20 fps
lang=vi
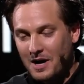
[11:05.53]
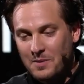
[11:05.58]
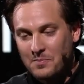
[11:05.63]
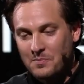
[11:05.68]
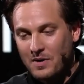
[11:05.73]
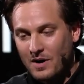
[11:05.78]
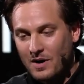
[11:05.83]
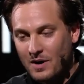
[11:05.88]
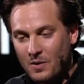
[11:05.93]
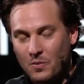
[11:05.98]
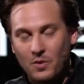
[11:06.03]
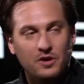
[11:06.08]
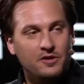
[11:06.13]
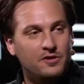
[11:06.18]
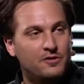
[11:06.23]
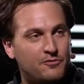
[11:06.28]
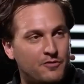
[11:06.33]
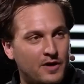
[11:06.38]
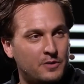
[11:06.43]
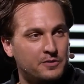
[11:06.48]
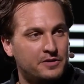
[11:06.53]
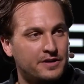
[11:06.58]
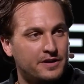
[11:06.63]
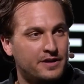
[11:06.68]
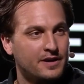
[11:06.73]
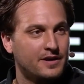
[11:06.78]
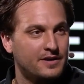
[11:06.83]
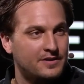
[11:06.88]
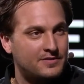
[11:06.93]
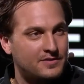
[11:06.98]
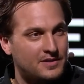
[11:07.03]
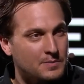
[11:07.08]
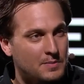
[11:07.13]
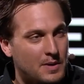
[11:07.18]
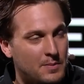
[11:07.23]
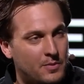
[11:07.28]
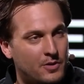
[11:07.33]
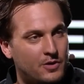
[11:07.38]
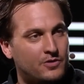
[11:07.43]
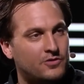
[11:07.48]
Chắc chắn rồi, tôi là một trong những
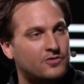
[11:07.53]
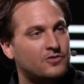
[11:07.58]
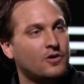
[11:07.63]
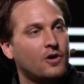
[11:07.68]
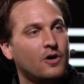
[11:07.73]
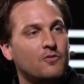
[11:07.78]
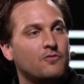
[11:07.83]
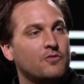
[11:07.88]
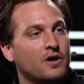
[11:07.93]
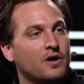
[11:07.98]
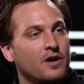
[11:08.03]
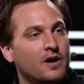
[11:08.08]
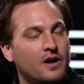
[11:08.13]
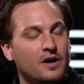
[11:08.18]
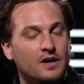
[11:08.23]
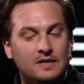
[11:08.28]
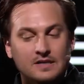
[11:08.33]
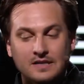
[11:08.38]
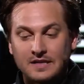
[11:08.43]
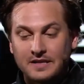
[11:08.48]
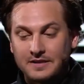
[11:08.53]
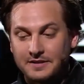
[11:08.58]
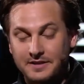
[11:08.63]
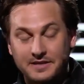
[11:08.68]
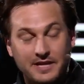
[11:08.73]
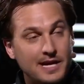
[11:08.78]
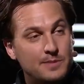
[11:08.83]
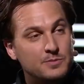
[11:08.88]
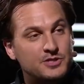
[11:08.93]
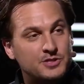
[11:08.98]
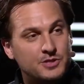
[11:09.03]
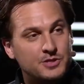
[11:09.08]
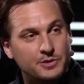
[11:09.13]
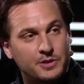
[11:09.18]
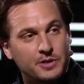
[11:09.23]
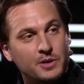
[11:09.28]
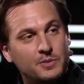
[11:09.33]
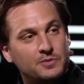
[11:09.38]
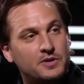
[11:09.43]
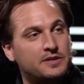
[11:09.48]
thành viên nhóm sáng lập của studio trò chơi
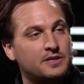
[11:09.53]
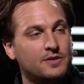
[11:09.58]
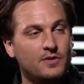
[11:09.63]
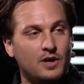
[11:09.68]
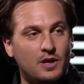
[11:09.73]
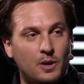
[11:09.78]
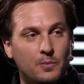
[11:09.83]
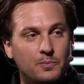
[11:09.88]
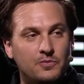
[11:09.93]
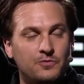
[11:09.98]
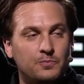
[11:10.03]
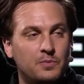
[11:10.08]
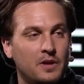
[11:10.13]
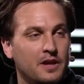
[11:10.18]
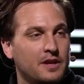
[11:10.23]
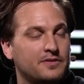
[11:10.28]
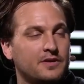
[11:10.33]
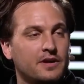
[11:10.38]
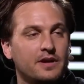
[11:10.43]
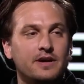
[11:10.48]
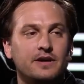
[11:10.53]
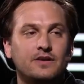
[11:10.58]
phát triển hành tinh AX.